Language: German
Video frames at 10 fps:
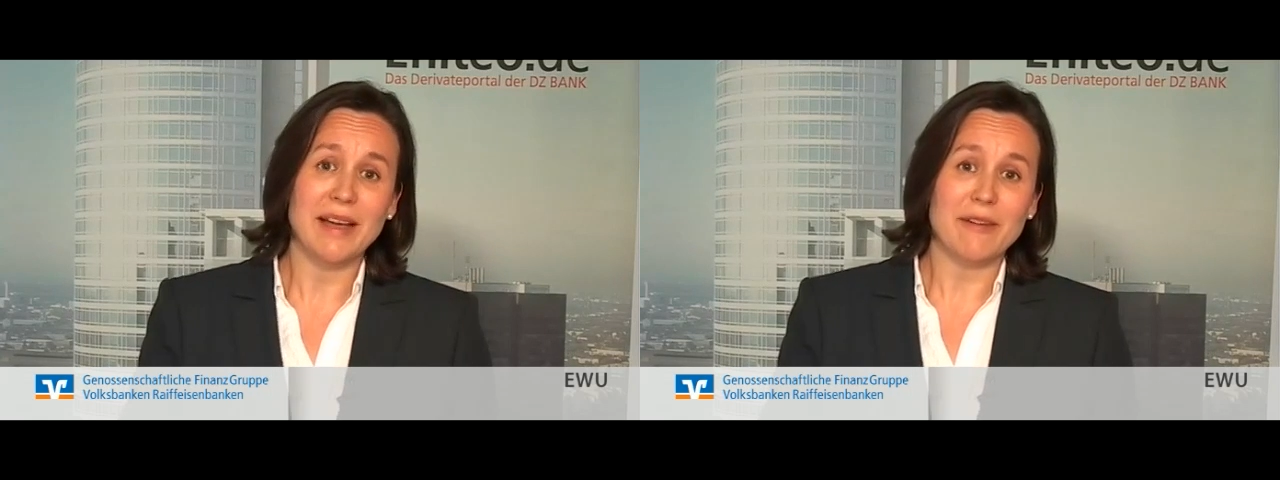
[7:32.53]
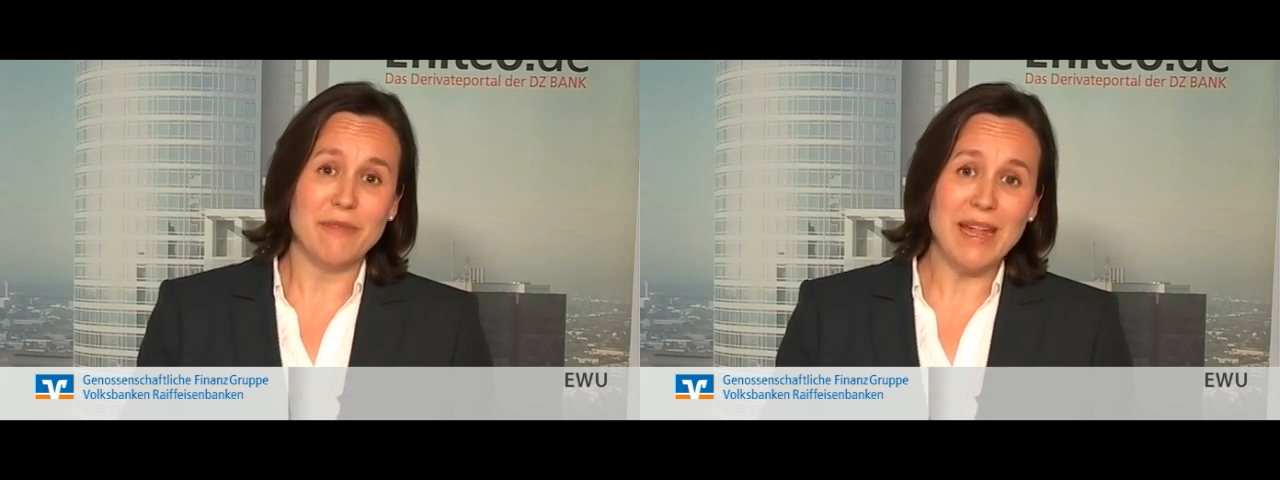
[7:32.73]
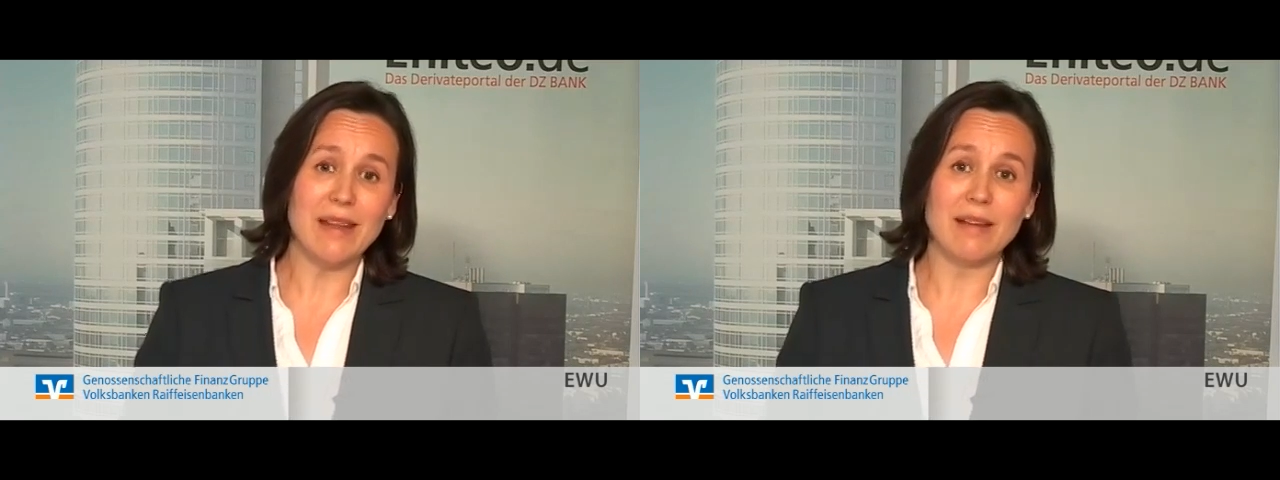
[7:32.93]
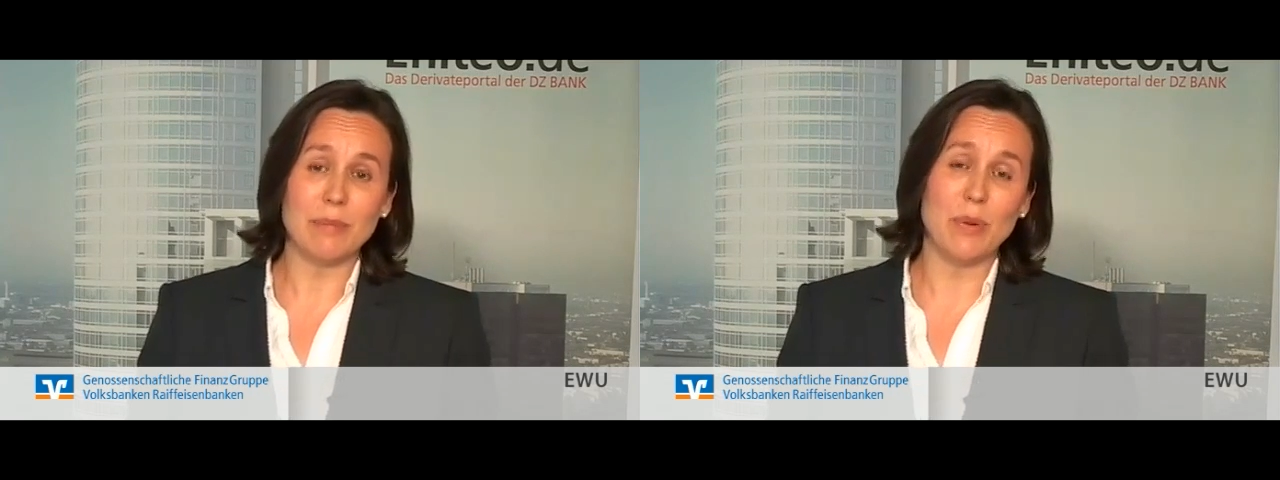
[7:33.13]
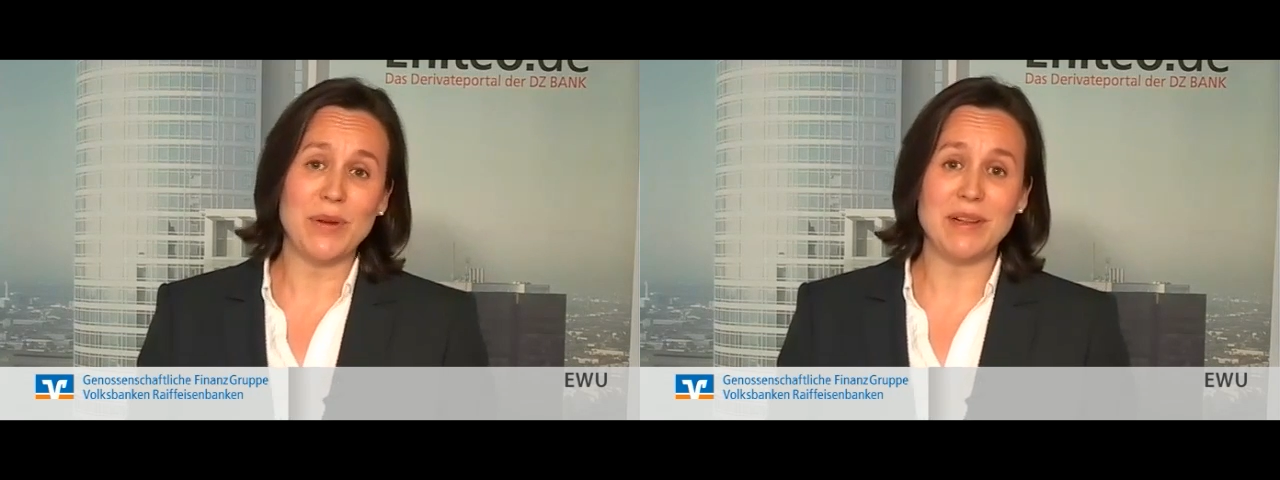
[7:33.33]

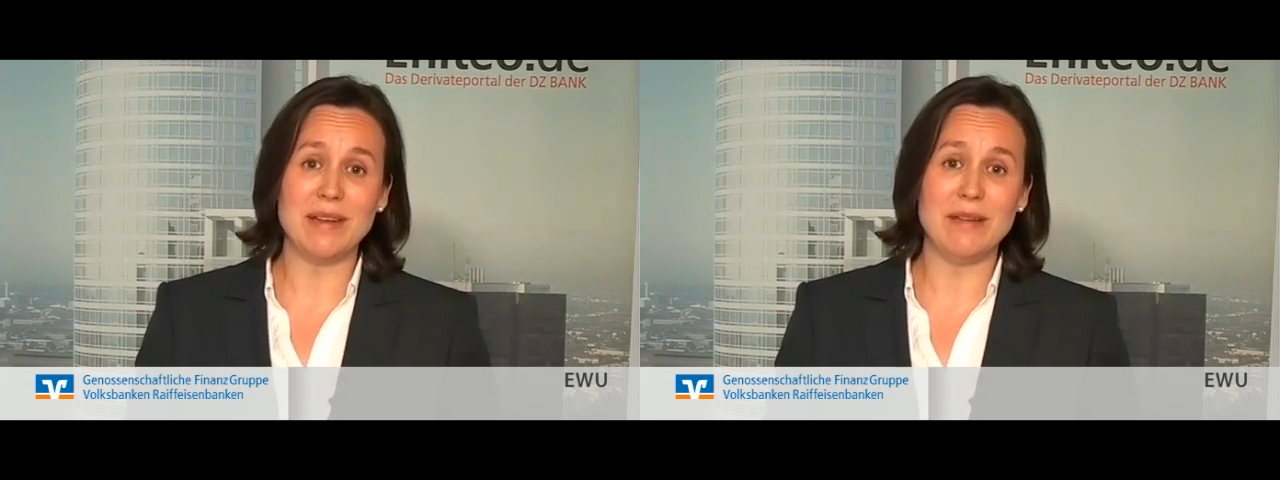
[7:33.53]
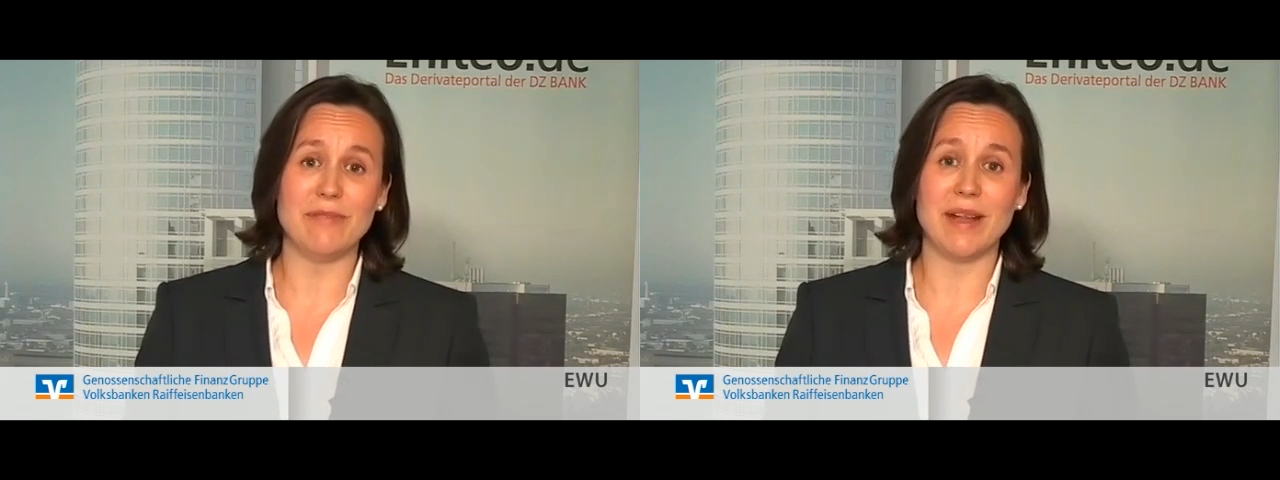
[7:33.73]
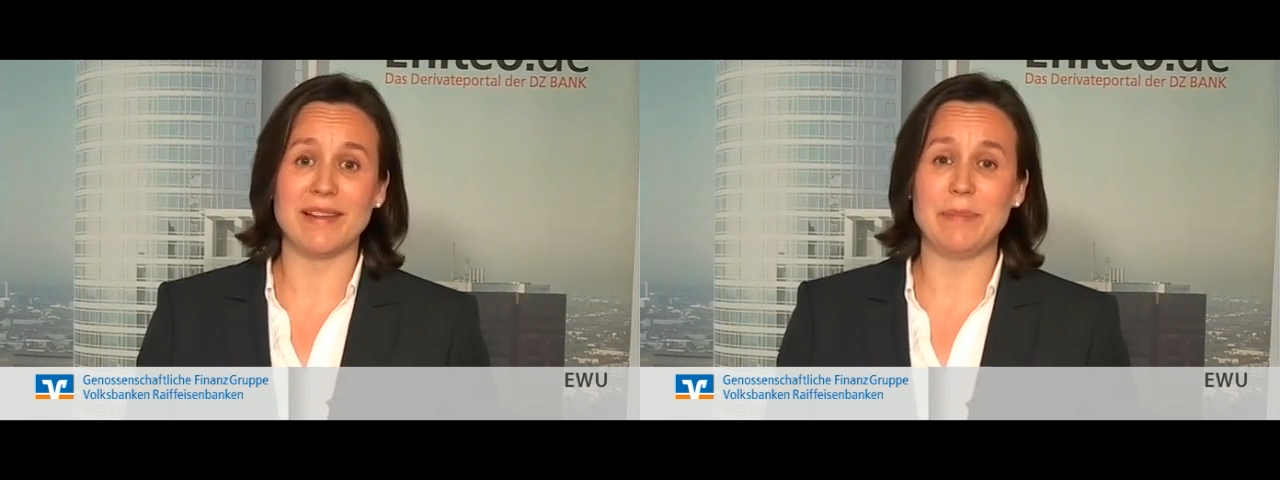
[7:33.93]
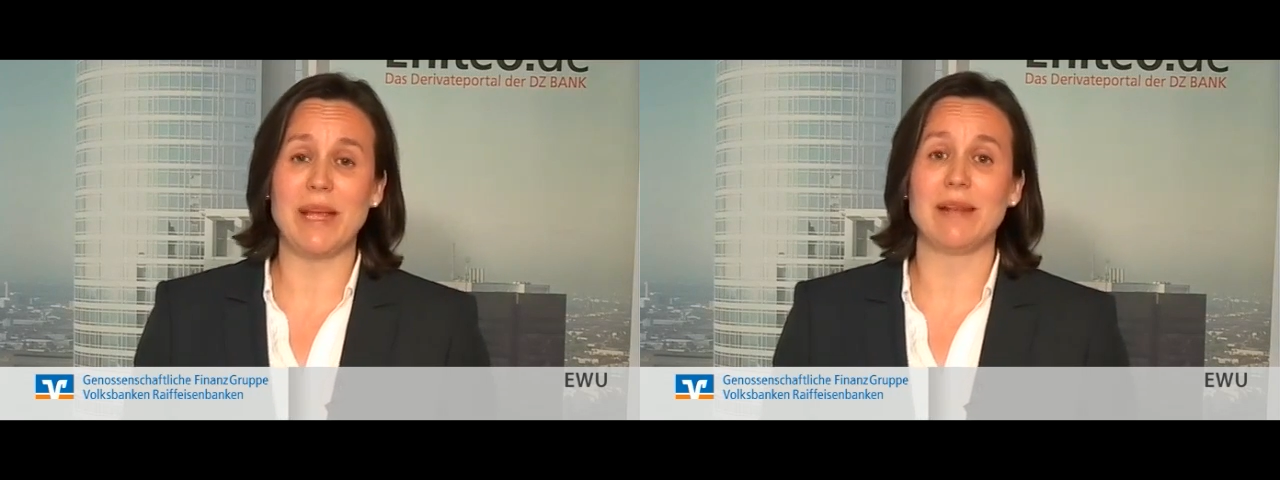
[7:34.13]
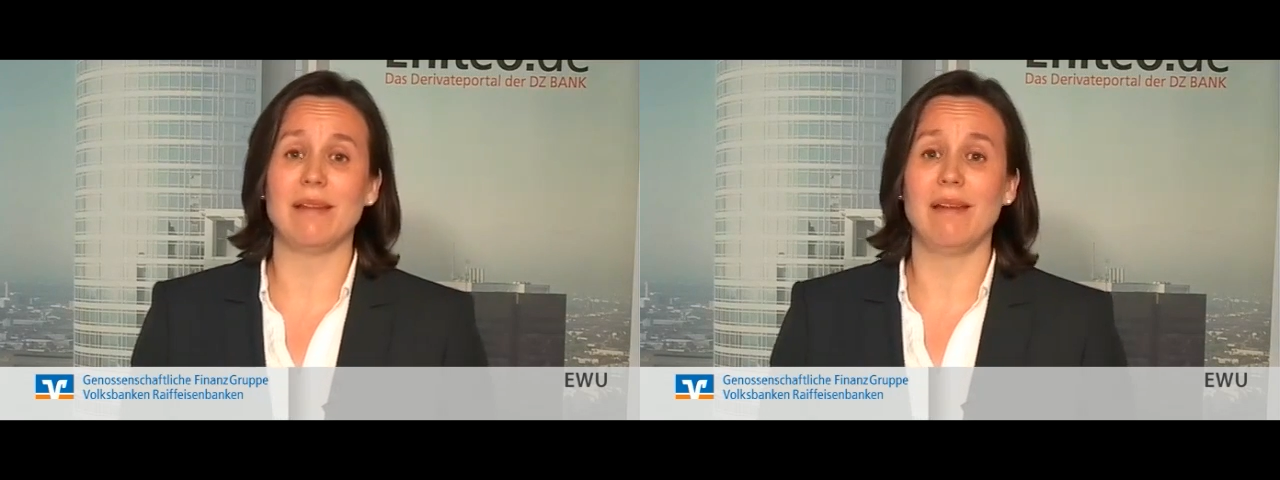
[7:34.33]
wenigen positiven
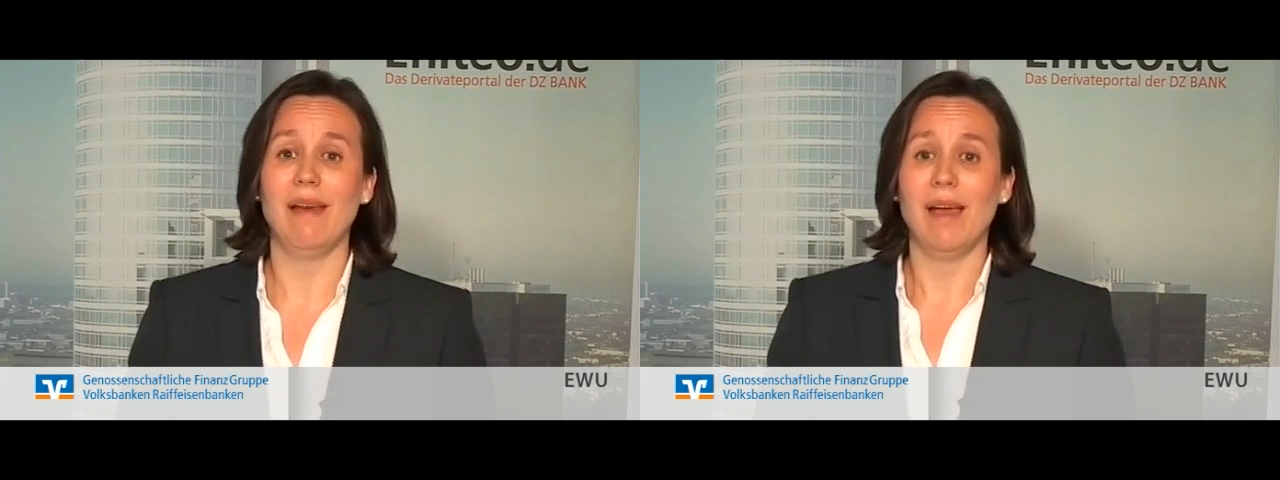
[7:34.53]
Aspekte